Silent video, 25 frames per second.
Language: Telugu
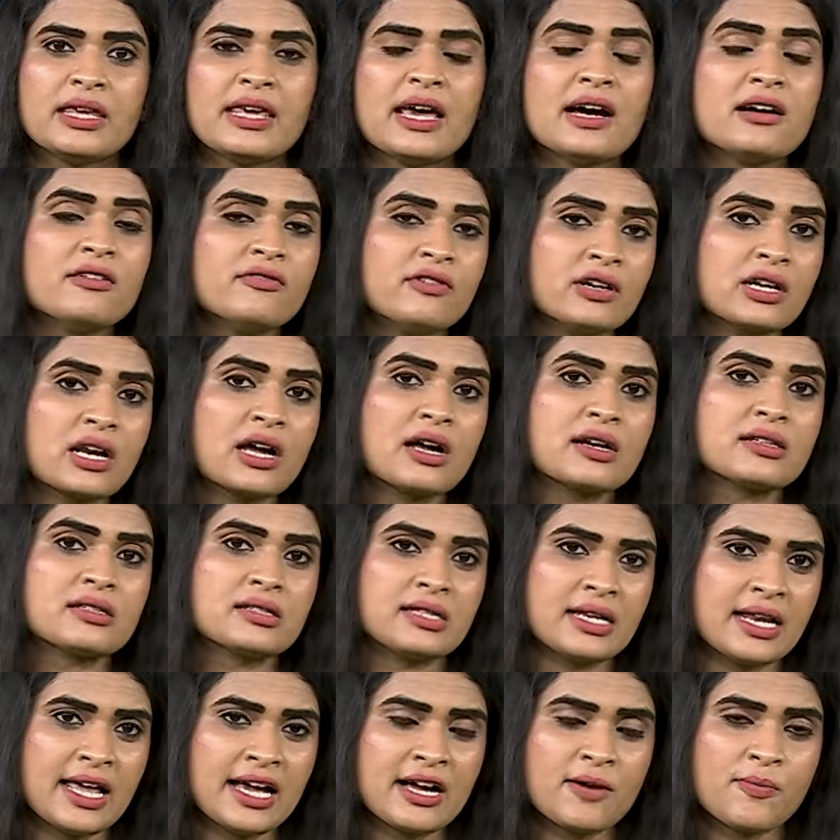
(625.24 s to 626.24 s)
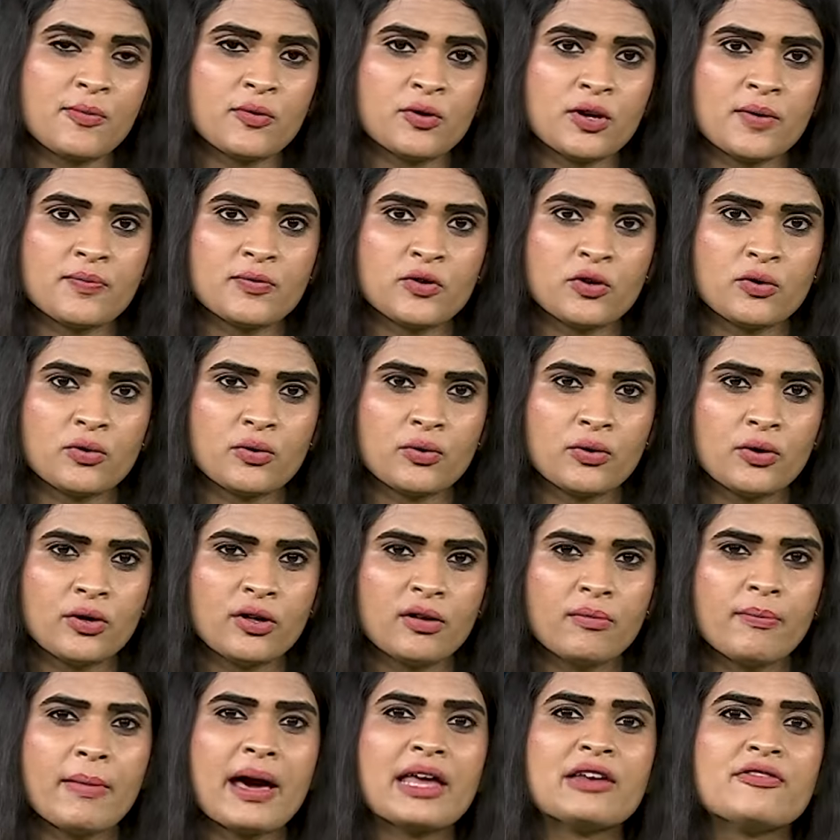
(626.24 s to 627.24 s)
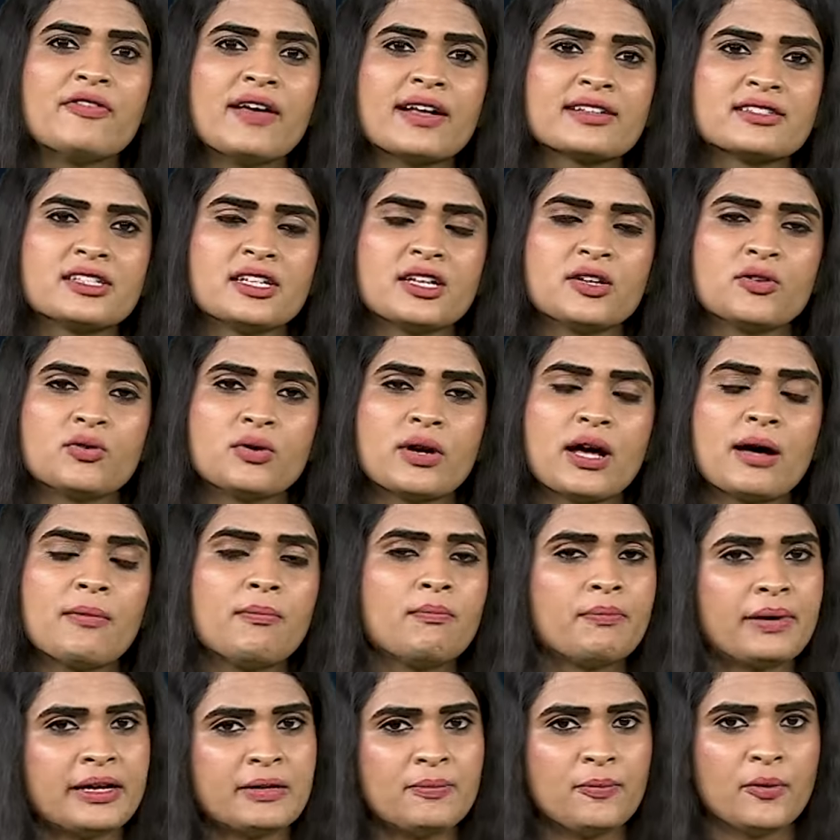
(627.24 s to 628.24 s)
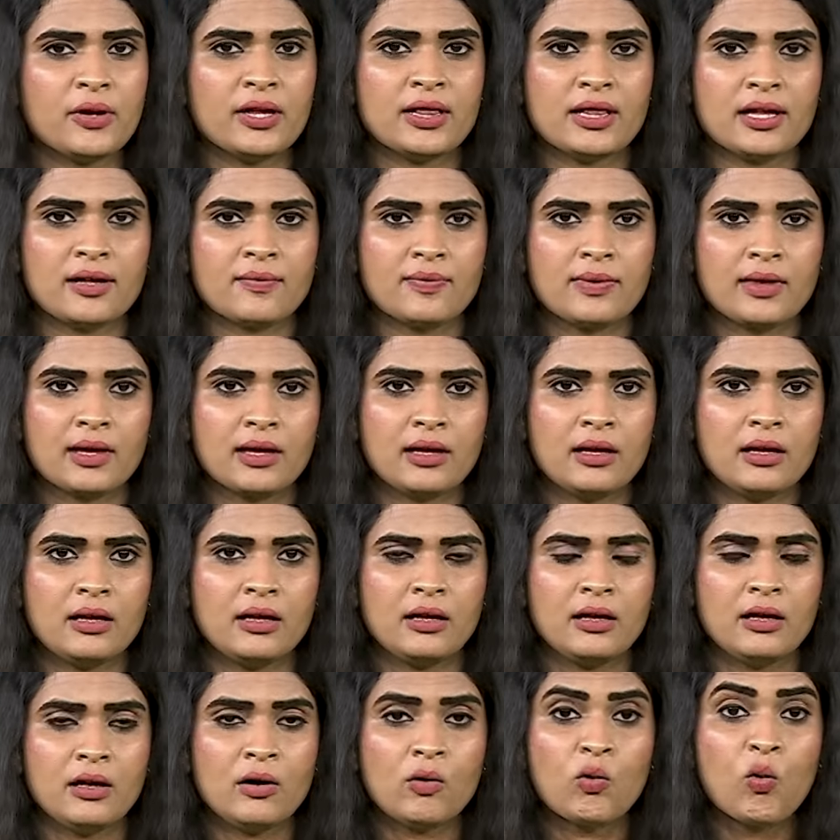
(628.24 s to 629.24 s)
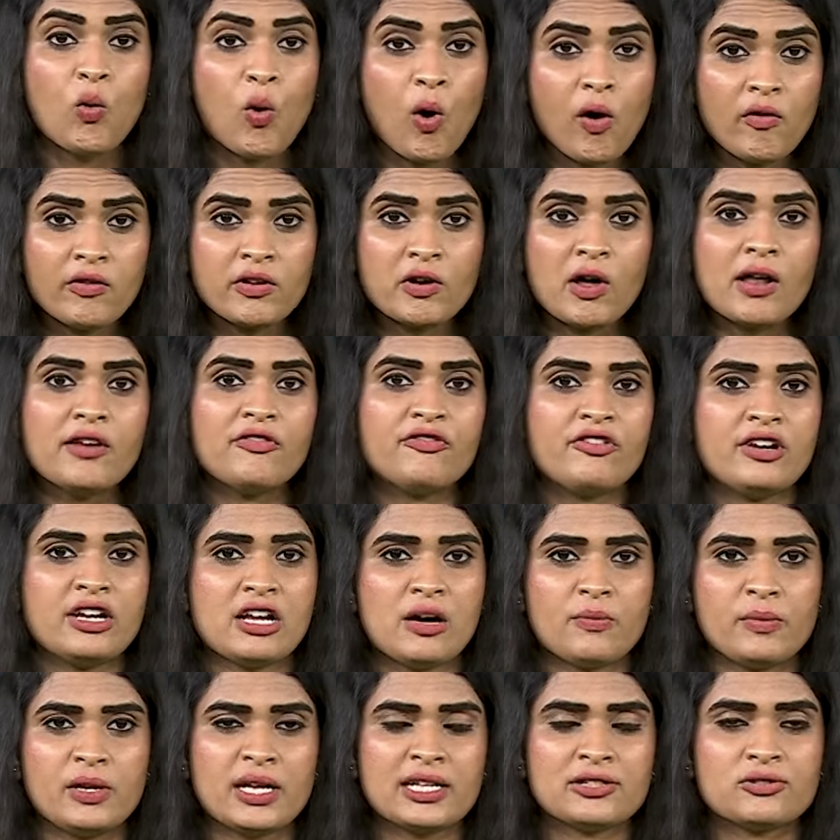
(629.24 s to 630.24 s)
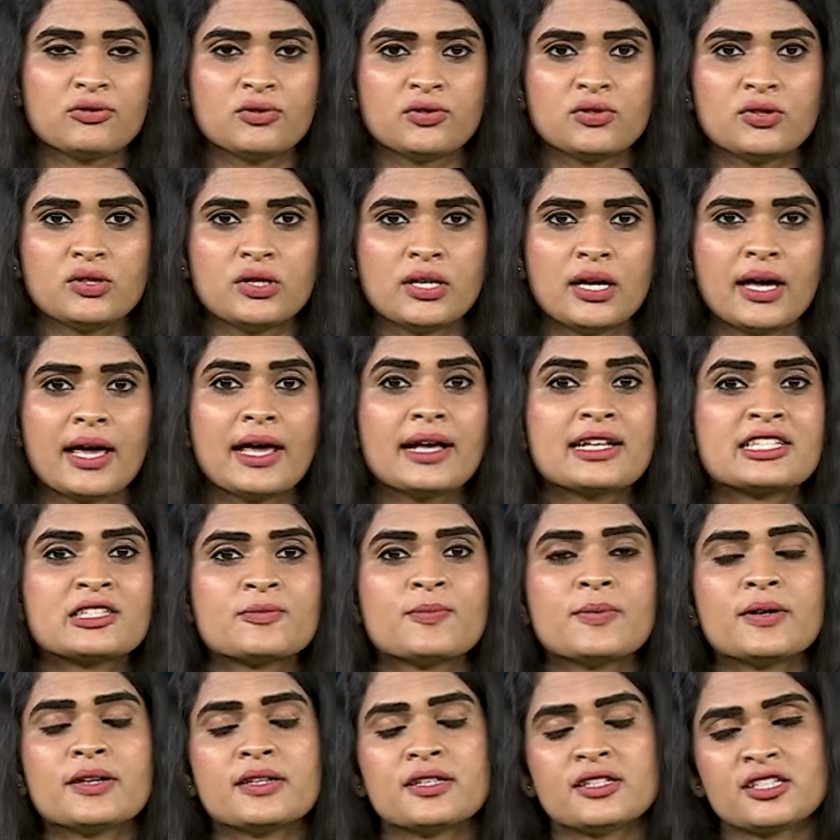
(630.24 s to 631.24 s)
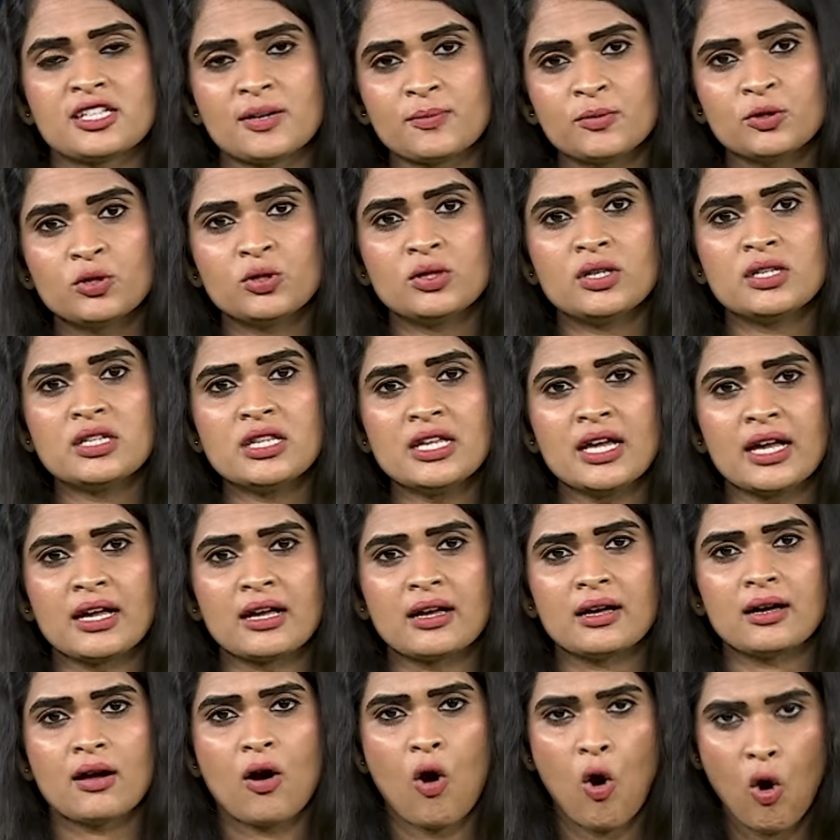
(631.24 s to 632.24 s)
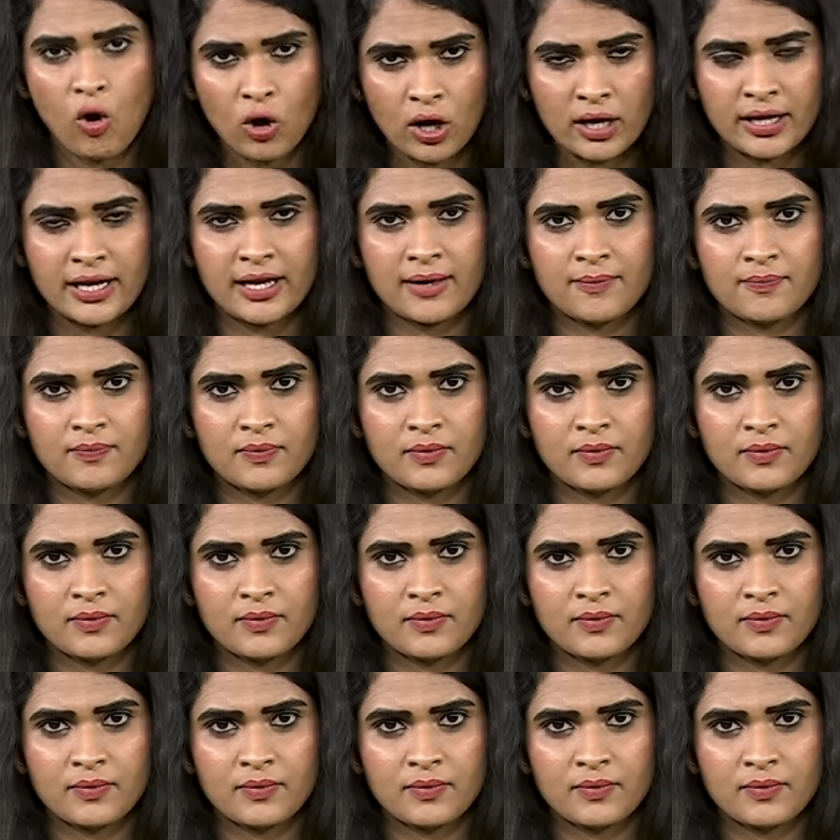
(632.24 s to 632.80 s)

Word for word: యంగ్ వర్కర్స్ లేకపోవడంతో మ్యానుఫ్యాక్చరింగ్ కూడా పడిపోయింది ఓవరాల్ ఫినామినా చూస్తున్న ఎక్స్పర్ట్స్ చెబుతున్నది ఒక్కటే